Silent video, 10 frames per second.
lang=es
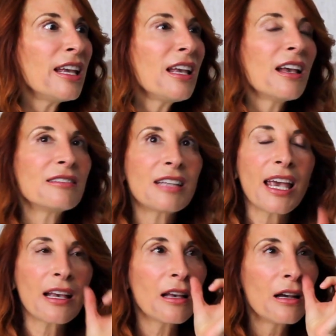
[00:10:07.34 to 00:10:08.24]
sí, es
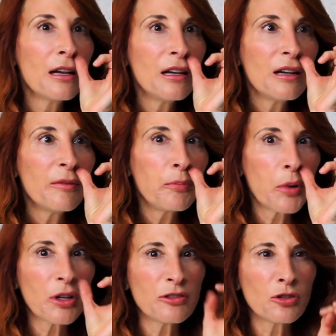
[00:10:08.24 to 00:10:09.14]
que
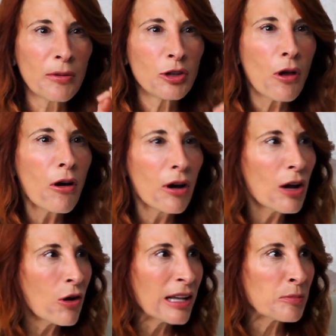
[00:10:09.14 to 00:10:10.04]
sobre todo
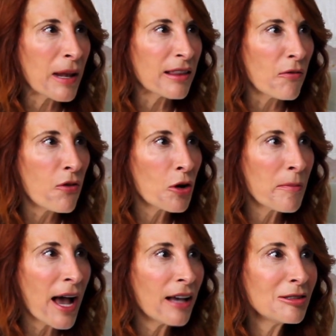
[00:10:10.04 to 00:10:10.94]
ahora con las
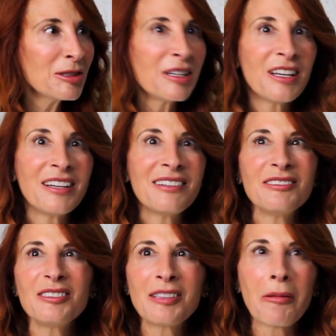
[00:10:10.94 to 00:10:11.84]
plataformas,
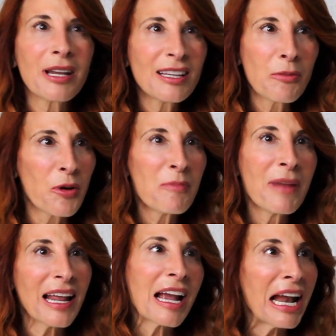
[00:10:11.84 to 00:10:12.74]
saber que te
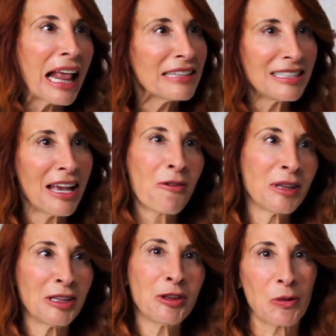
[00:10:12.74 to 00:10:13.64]
pueden ver en Grecia
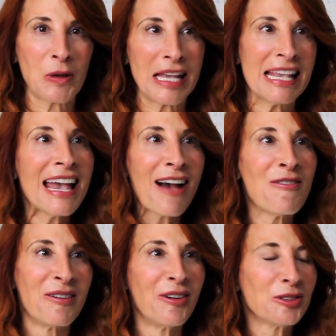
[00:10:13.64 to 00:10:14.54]
o en
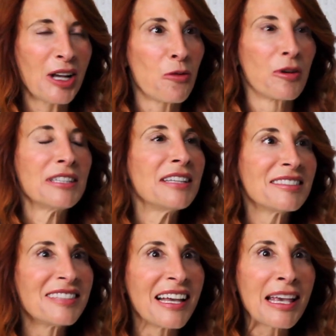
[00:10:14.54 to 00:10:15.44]
Turquía, o, o, sea, como que
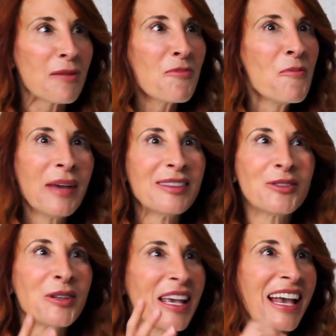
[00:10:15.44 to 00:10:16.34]
dices, ¿en qué
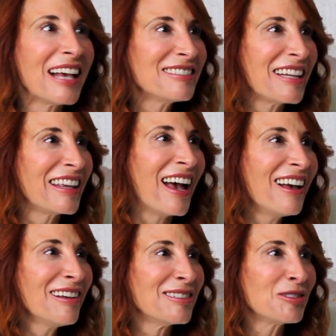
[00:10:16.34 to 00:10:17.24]
momento llegué hasta
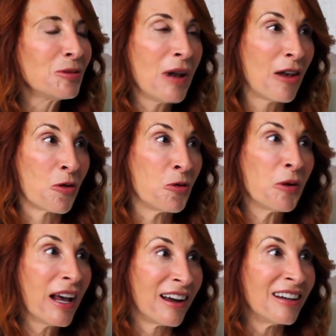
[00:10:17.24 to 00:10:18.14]
allá? Es una
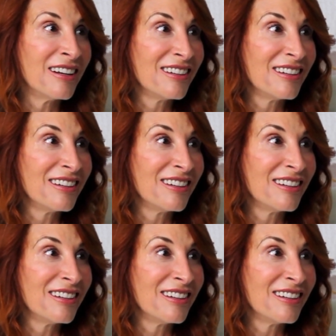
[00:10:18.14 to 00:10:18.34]
locura.